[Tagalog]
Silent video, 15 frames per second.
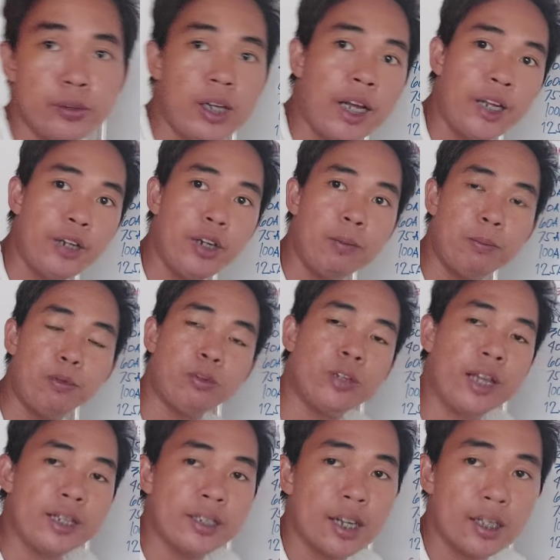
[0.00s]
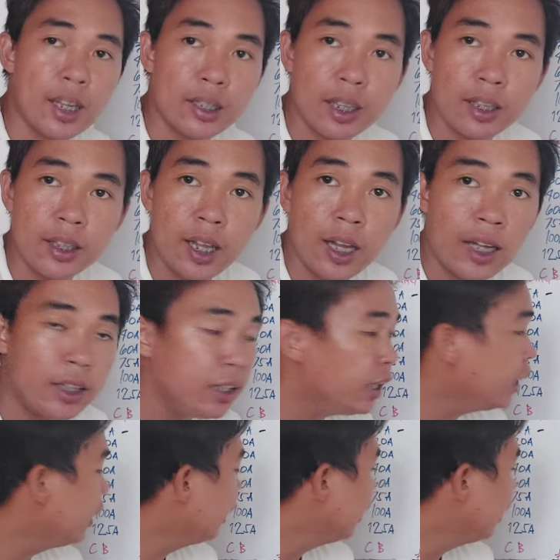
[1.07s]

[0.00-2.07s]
So lagi nyo lang po guys uh, tatandaan,